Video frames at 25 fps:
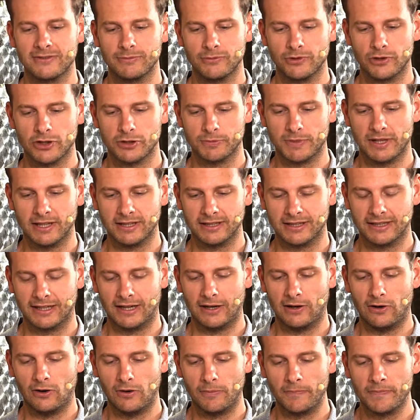im deutschsprachigen
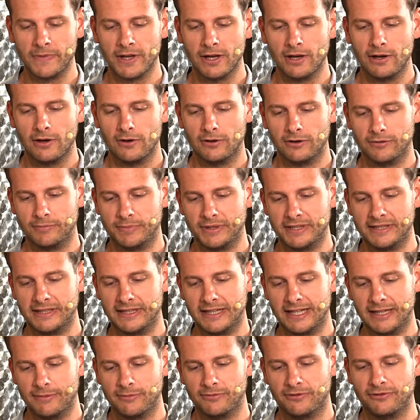Raum und bieten
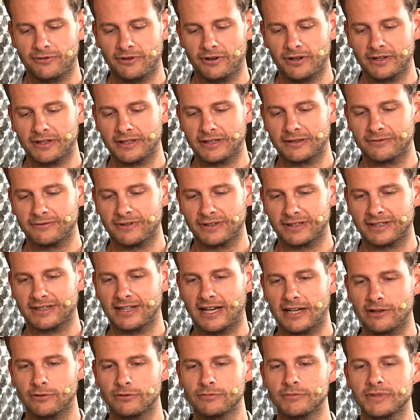eben von, von
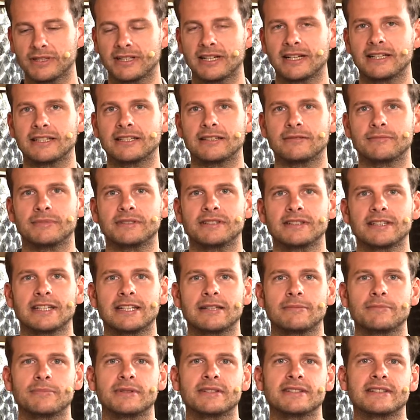kleinen unbekannten
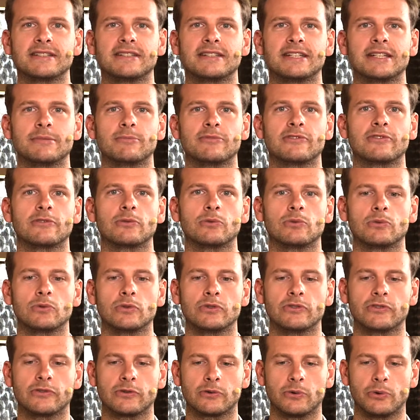Betrieben bis hin eben zu,
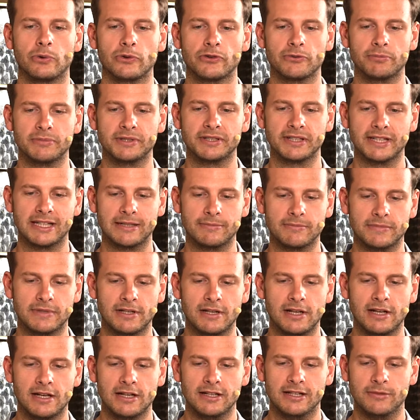zu großen Betrieben
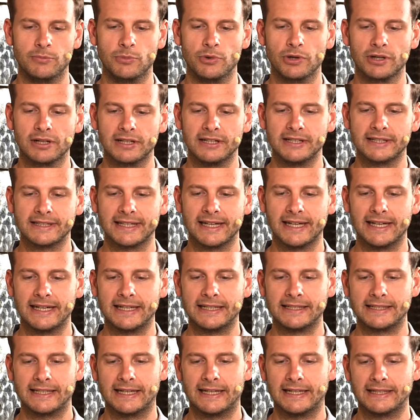die
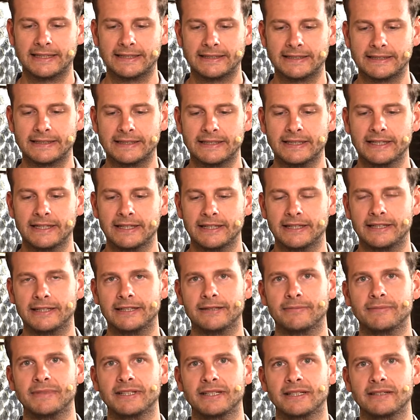Möglichkeit an,
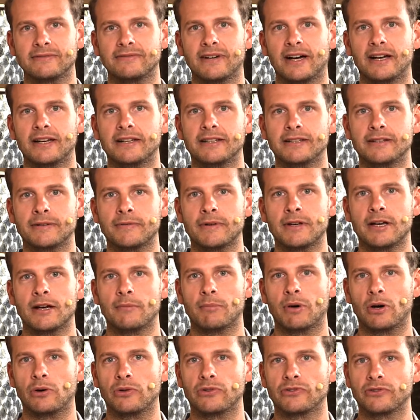ähm, ihre Weine
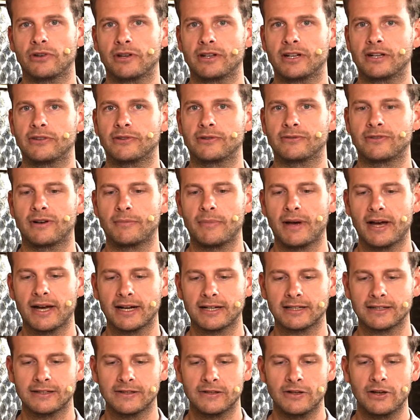bei uns online zu
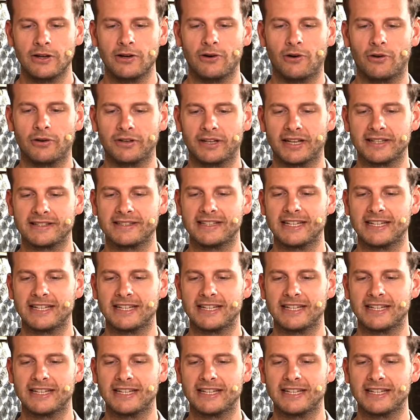vermarkten und das